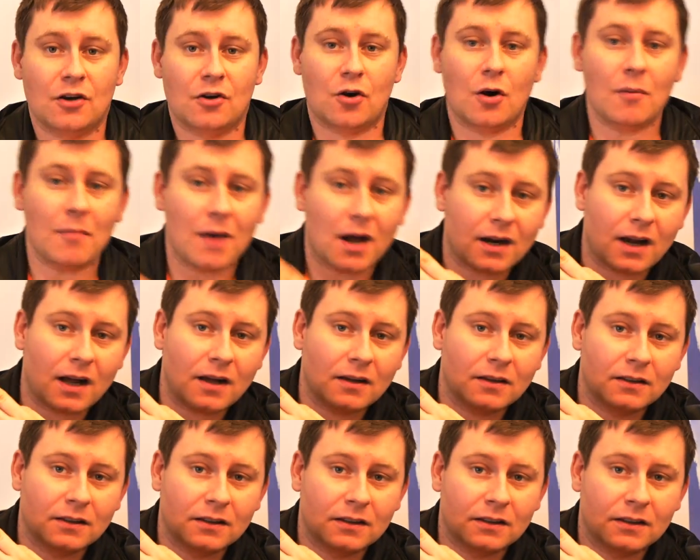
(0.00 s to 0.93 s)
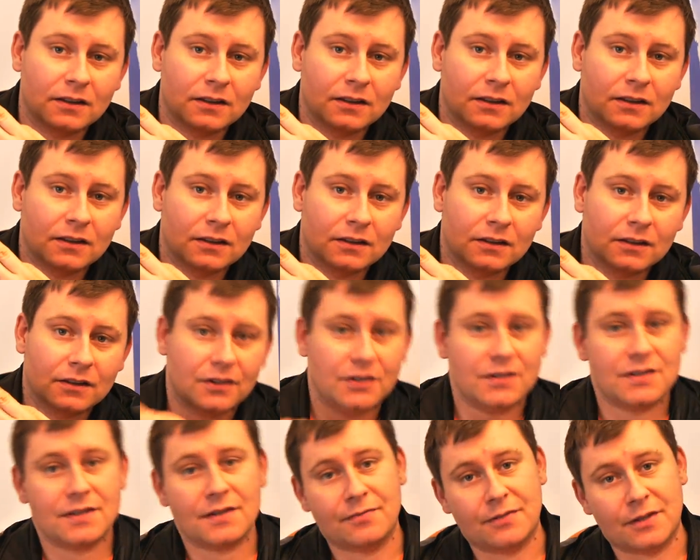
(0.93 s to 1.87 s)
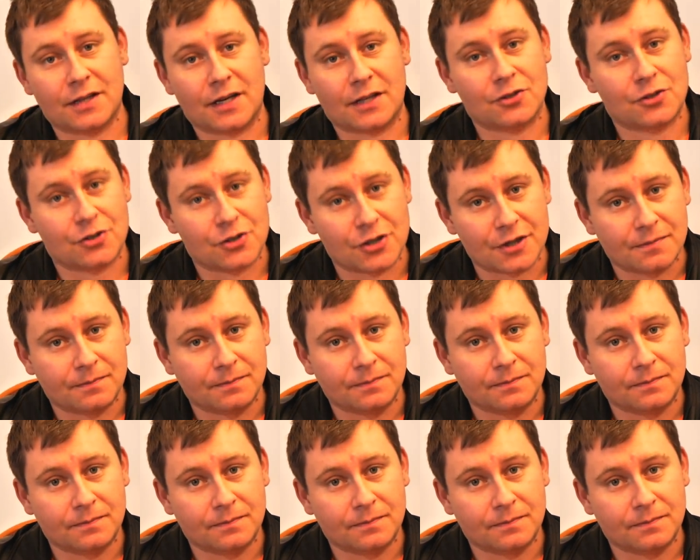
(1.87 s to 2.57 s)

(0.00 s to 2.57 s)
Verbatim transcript: Komara i Zefira 3.